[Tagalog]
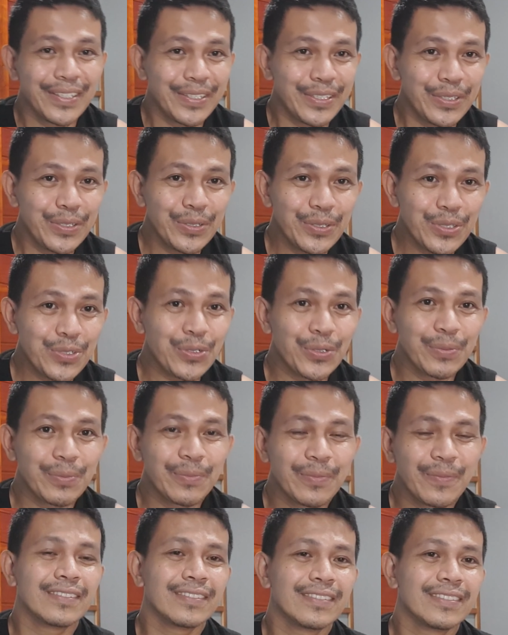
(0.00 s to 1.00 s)
YouTube.
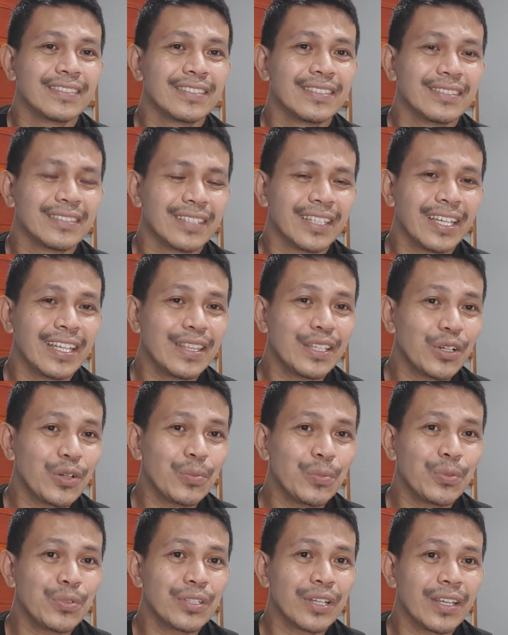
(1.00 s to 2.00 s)
Nakita ko
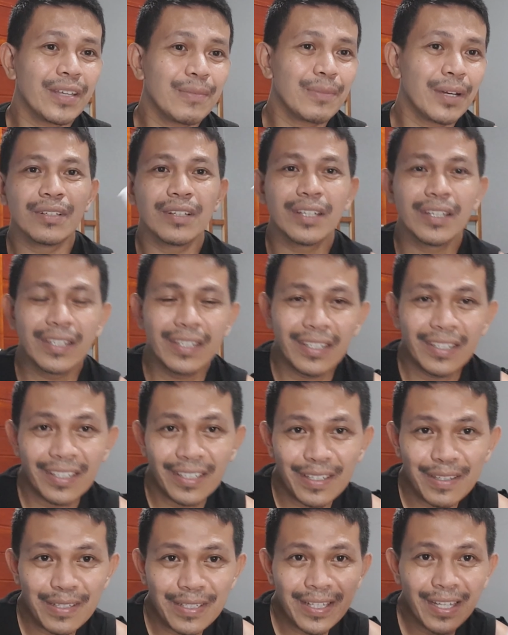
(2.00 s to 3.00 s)
po sa iba,
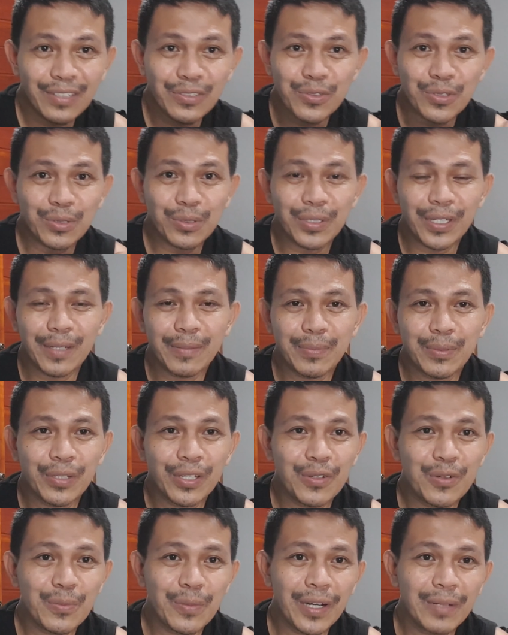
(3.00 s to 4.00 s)
isang tutorial po
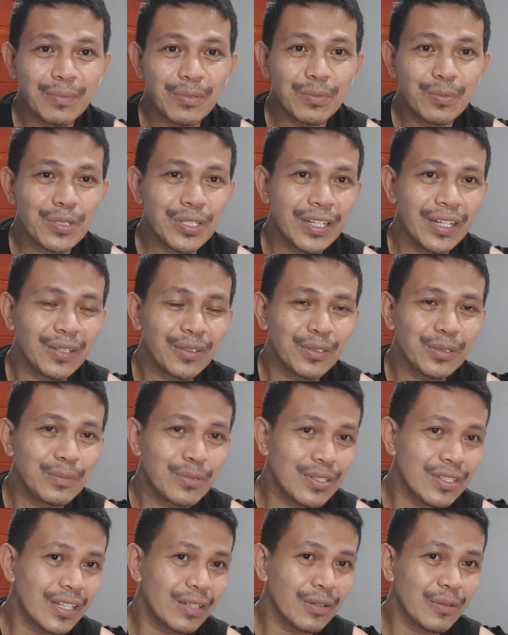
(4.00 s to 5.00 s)
ay eh, umabot pa siya ng
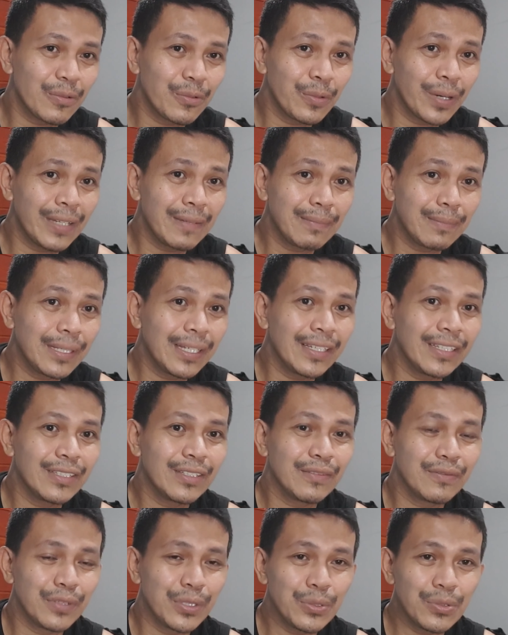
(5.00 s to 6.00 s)
almost 1
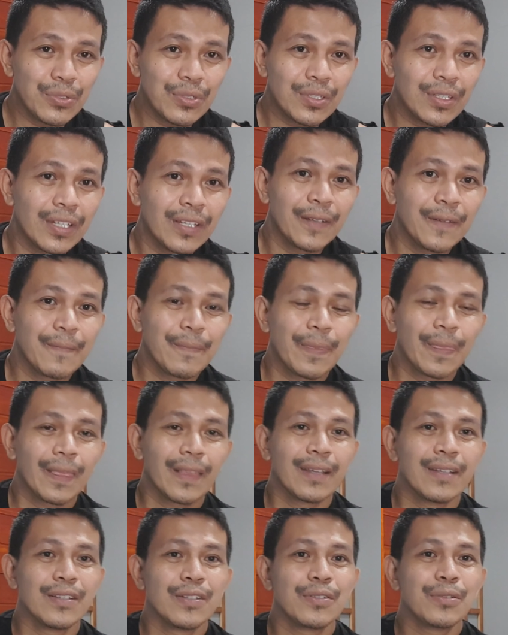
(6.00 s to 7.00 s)
million views.
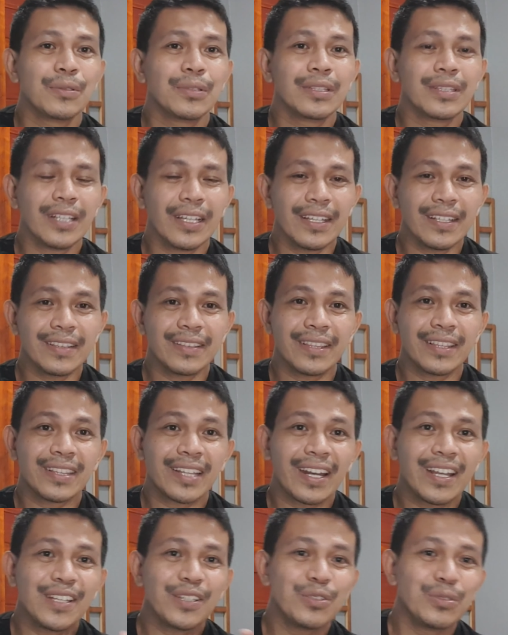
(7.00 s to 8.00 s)
So,
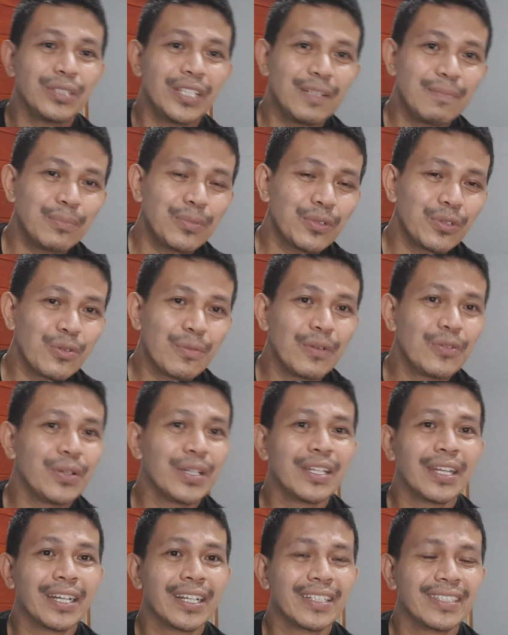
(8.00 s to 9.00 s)
try ko din po gumawa
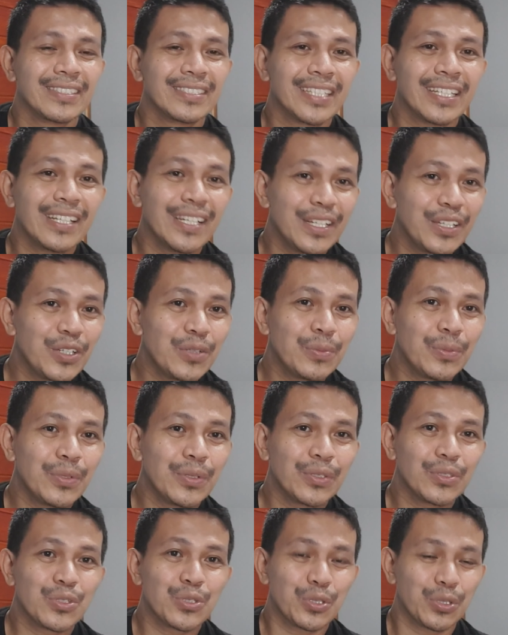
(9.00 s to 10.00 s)
ng sarili ko
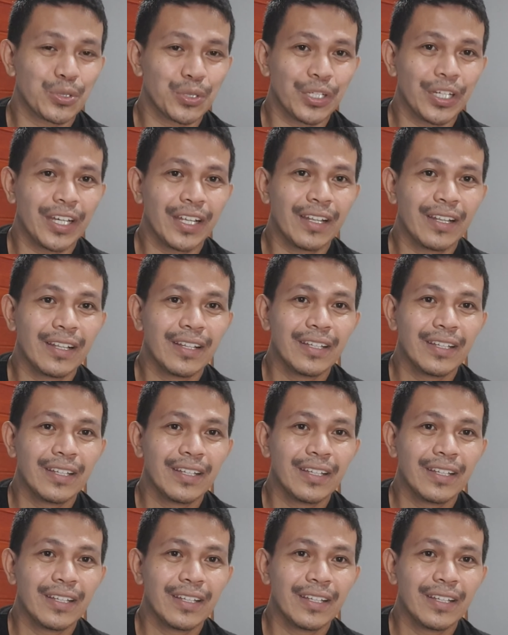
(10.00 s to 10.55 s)
pong tutorial.